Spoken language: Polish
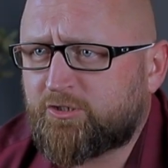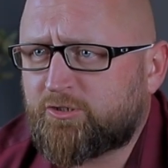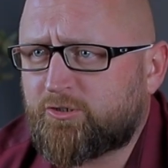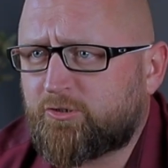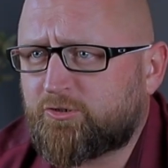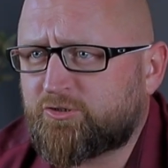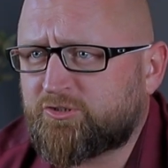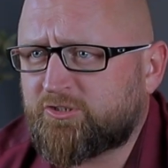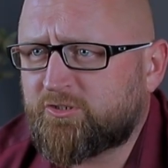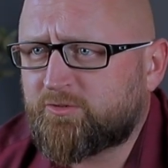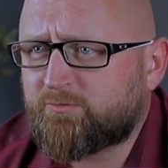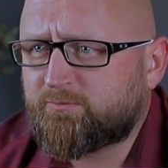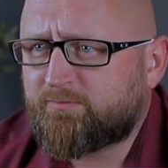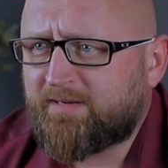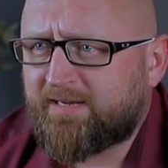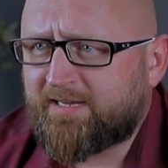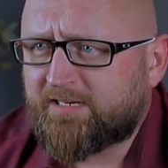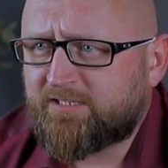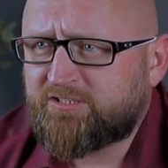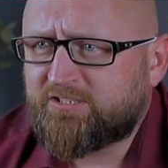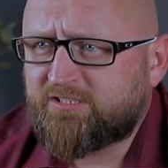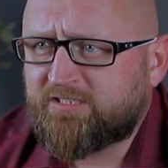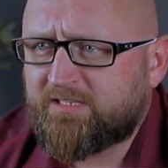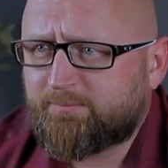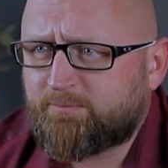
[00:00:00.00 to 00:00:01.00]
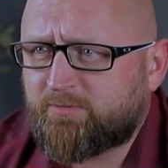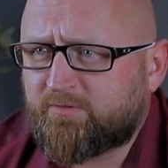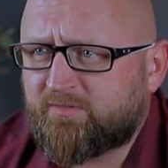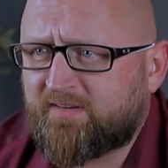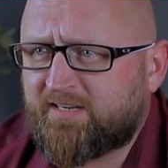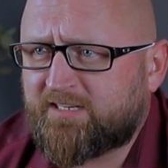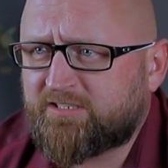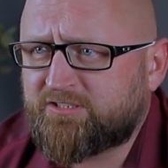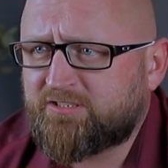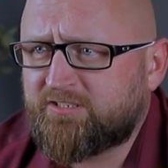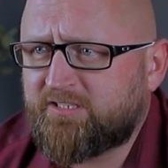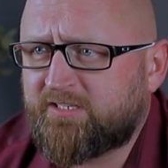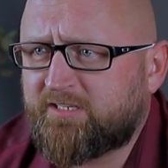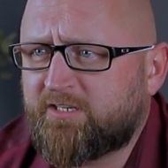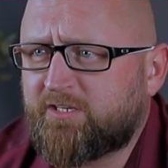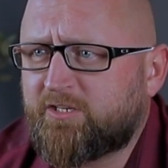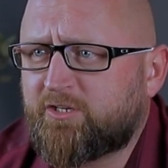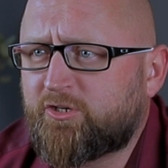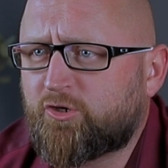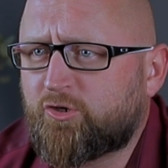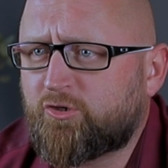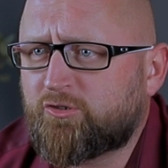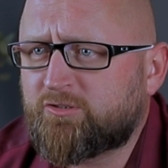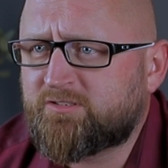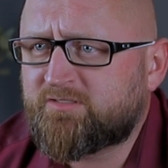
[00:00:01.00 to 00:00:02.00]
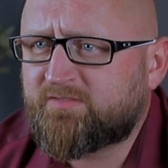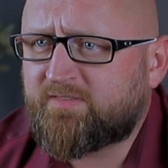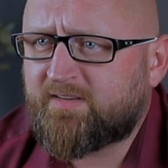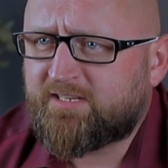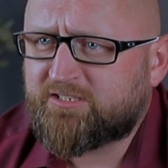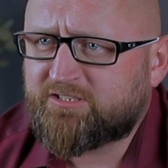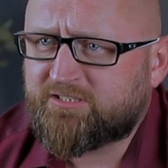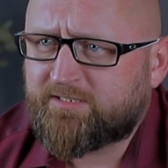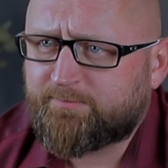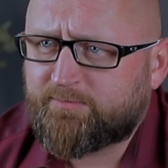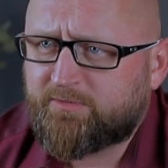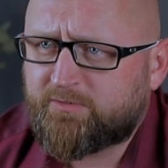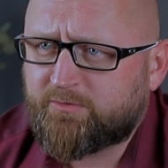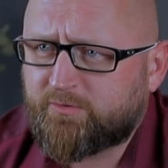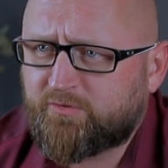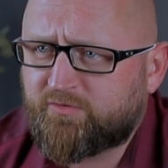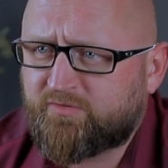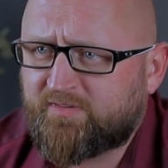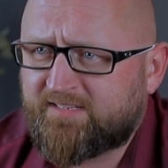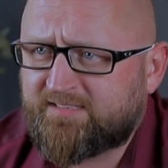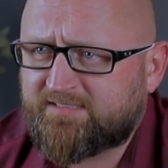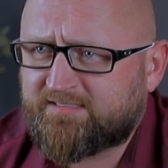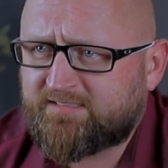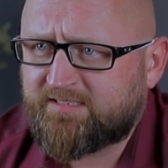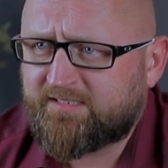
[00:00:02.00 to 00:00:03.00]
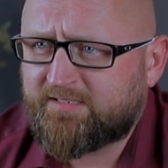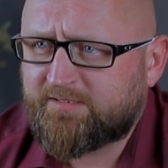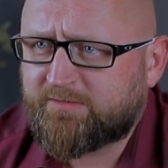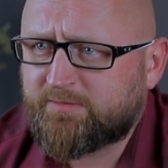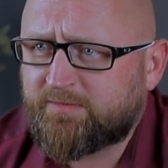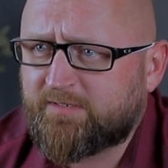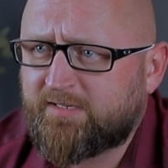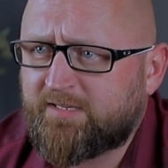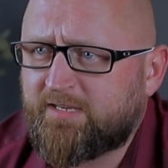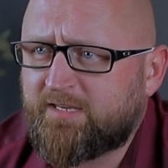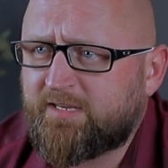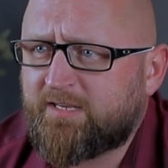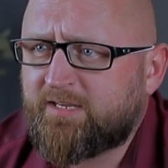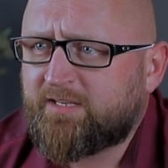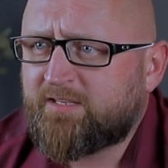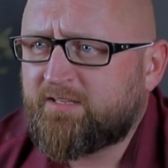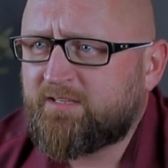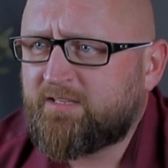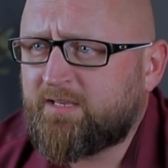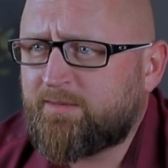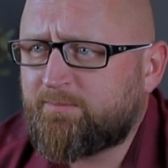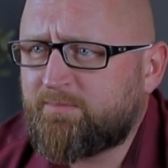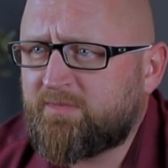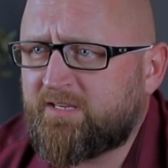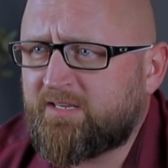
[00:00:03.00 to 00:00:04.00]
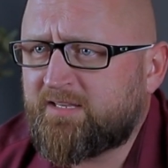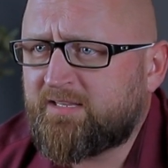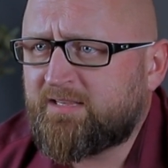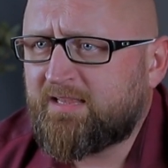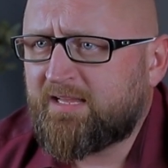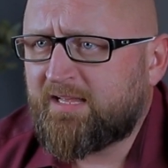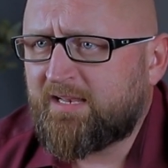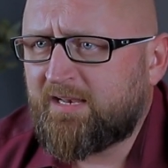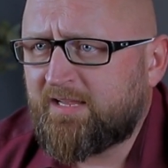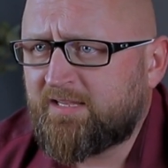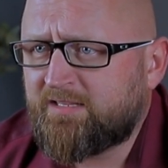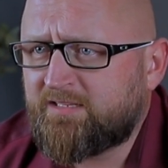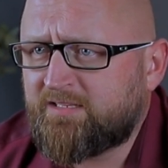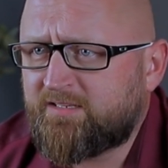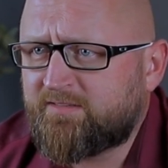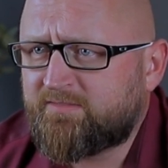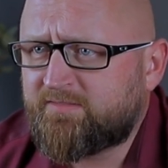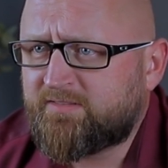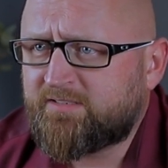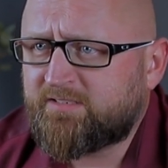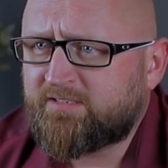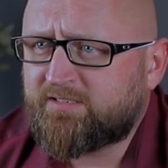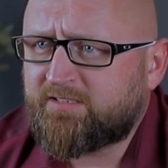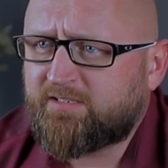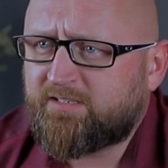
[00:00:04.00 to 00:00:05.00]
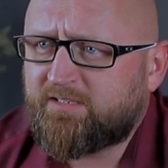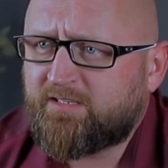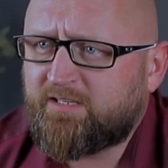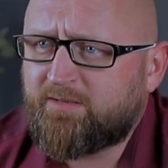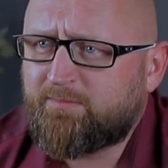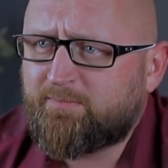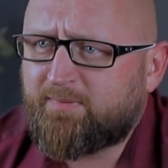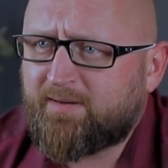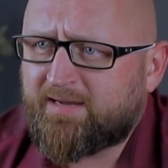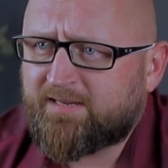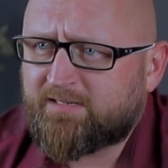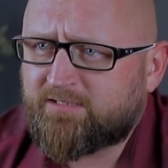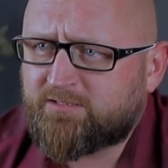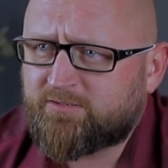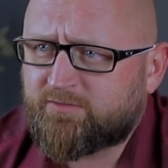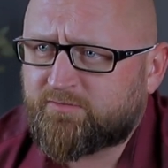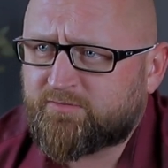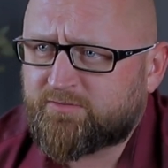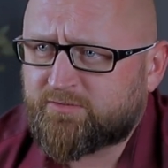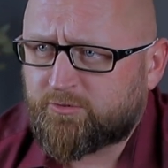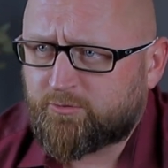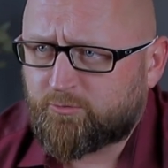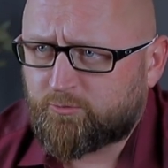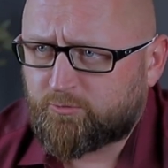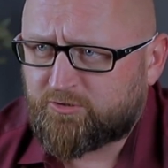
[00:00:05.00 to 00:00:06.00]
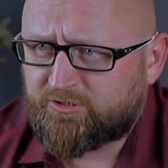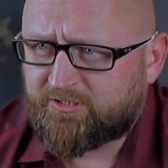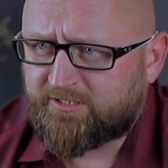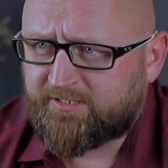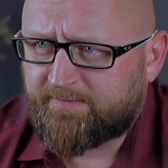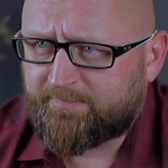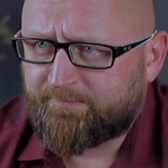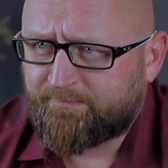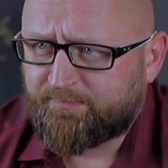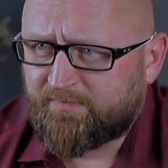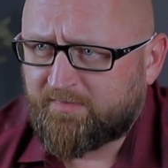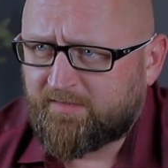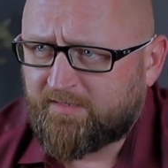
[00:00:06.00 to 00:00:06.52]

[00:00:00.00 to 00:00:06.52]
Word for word: troszkę bardziej na poważnie rozważam tę kwestię. Niemniej dla leniwych i bardzo w skrócie.